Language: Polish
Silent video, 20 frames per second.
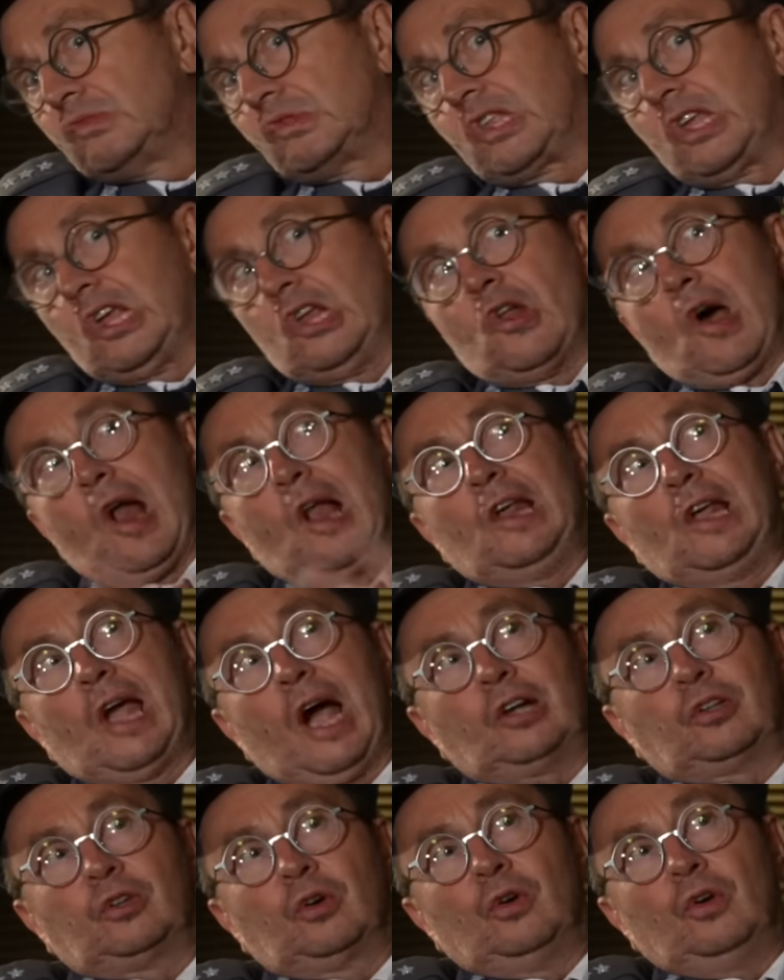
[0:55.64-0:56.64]
Ty, no ale
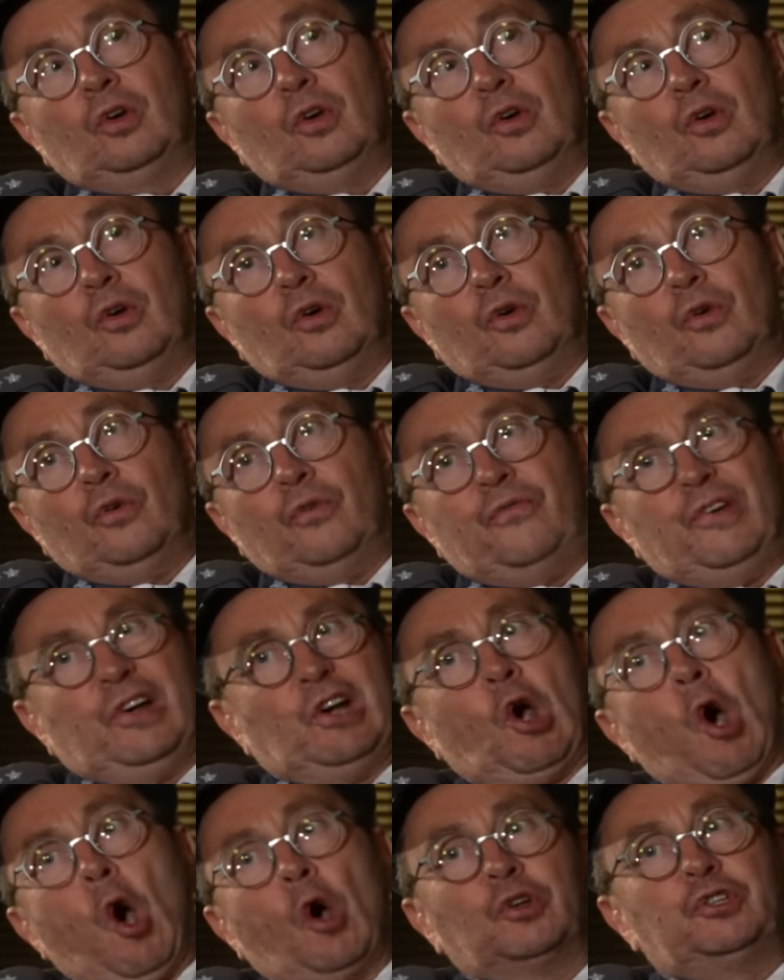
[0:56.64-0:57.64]
jak to
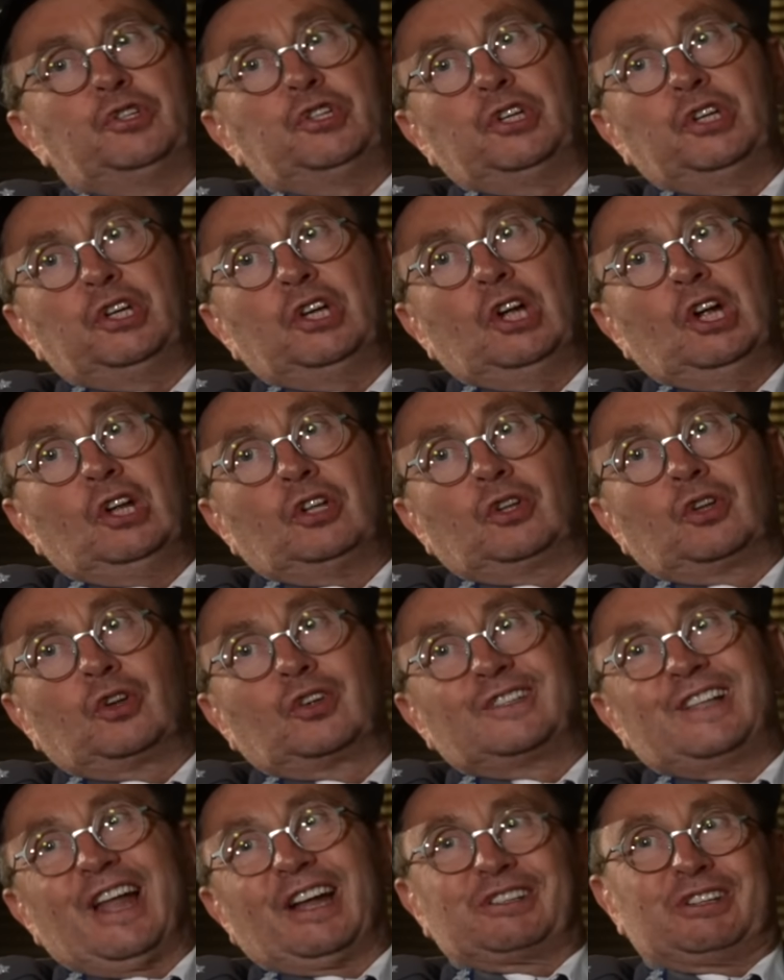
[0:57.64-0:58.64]
wychodzi? To
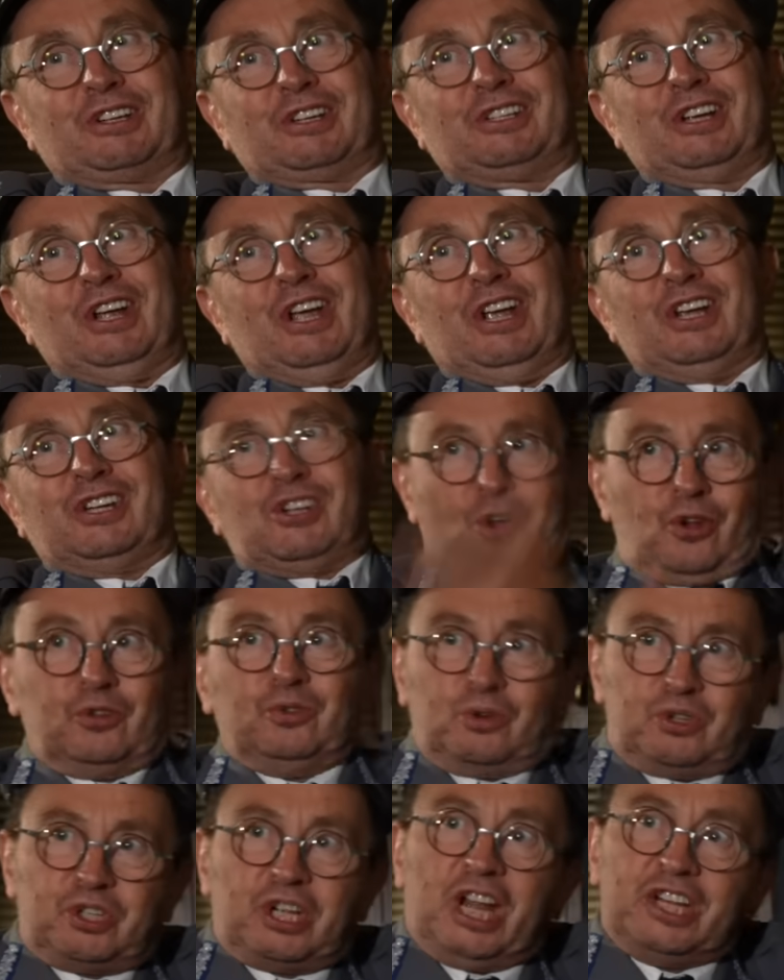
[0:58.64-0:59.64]
znaczy, że on
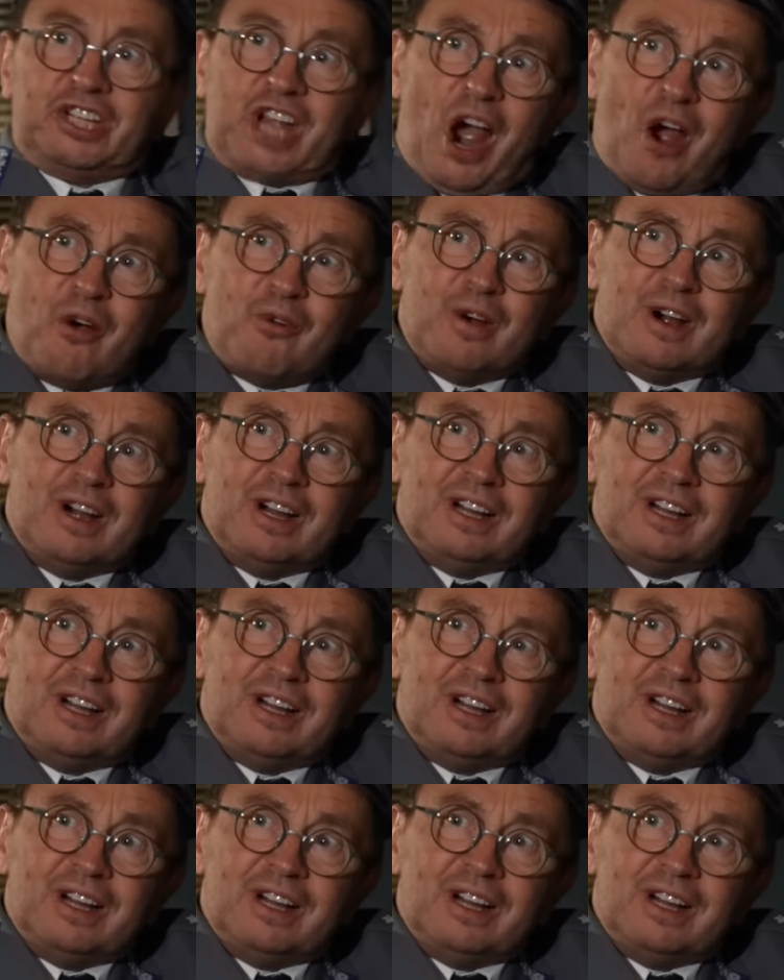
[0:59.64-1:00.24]
już siedział?